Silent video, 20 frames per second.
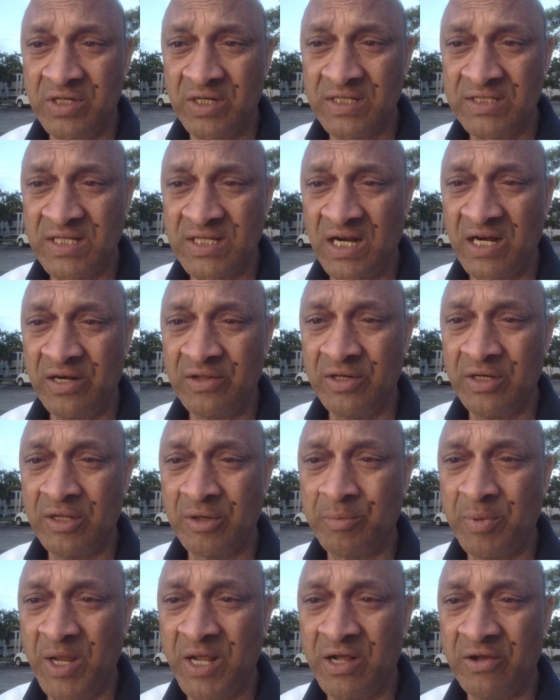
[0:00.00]
నిజాలని
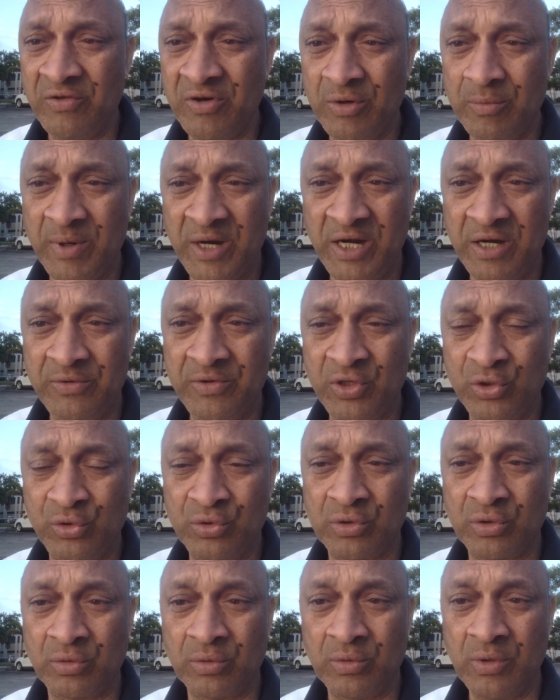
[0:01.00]
నిర్భయంగా వీళ్ళు బయట
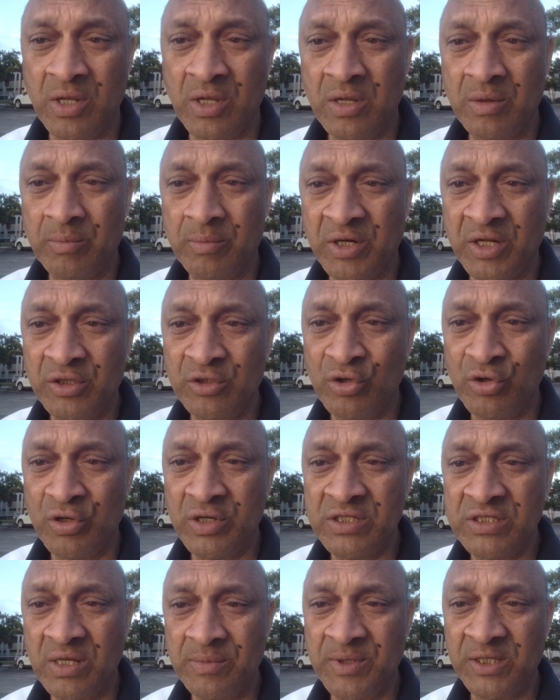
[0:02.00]
పెడుతున్నారు మరి ఇందులో
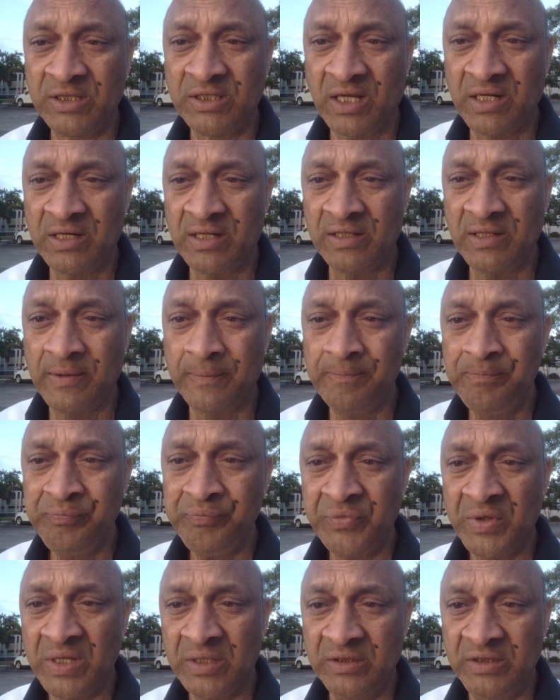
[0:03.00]
నిజం ఎంత అన్నది
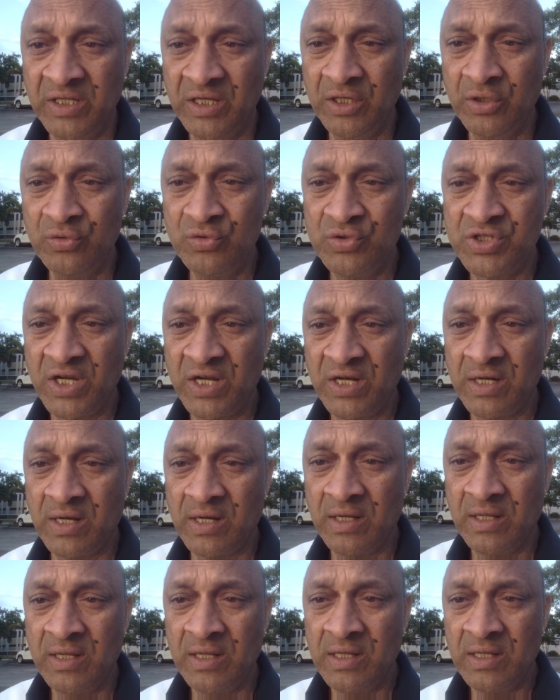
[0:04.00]
దీని నుంచి అయినా
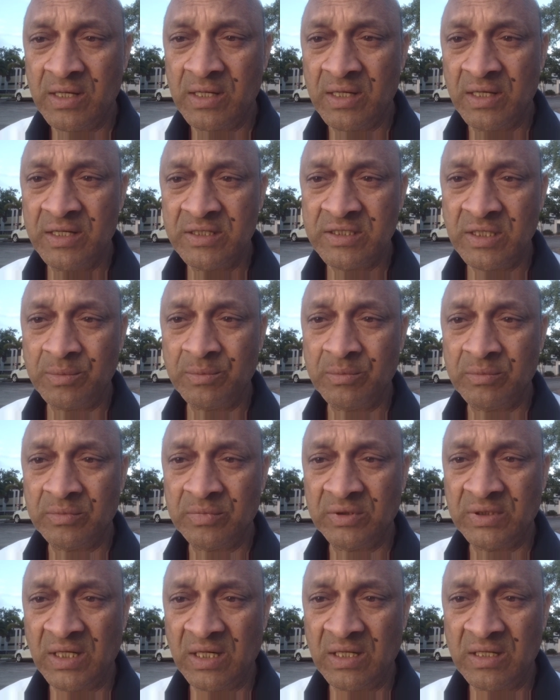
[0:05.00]
కనీసం
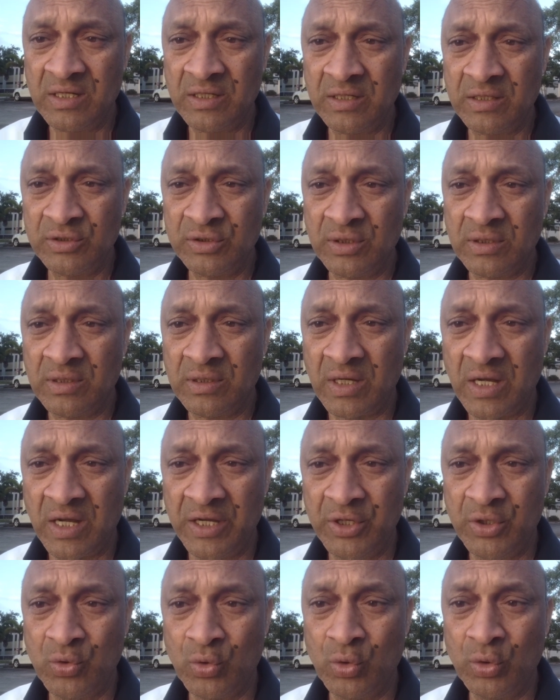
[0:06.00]
తెలంగాణ
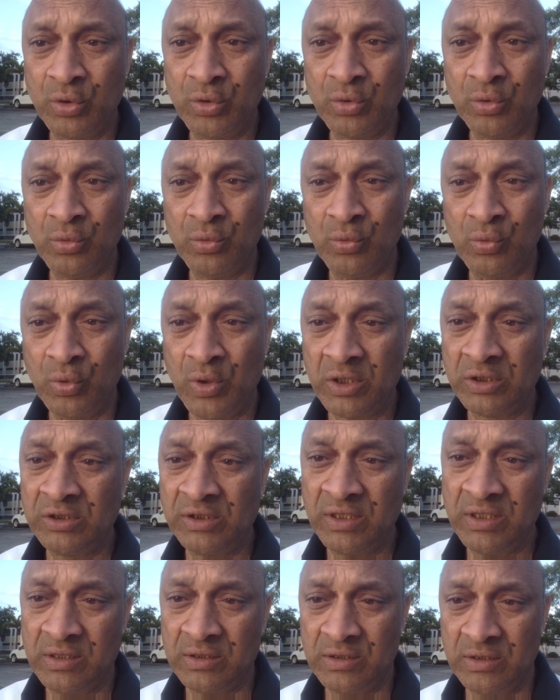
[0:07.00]
హైకోర్టు కూడా
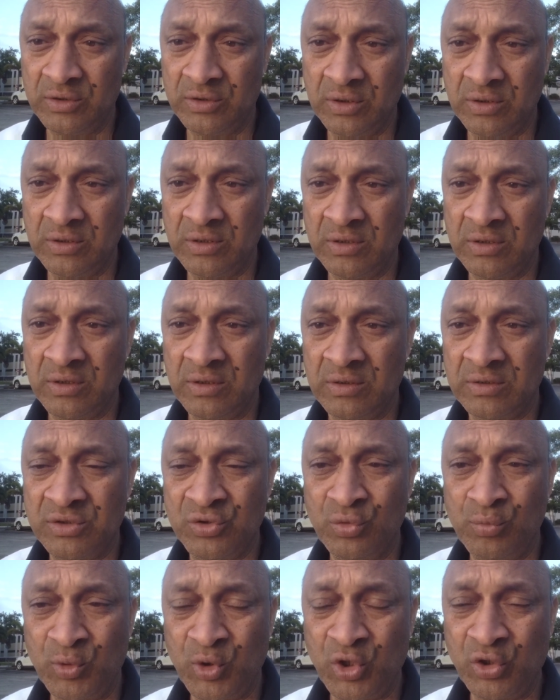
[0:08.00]

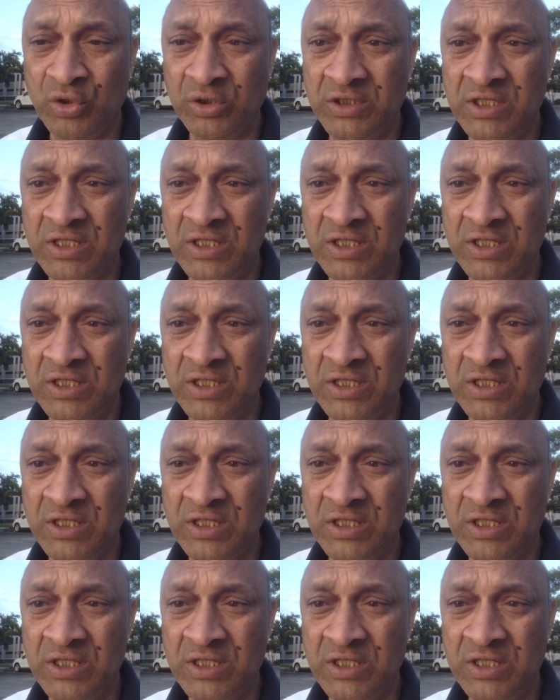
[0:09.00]
సుముటుగా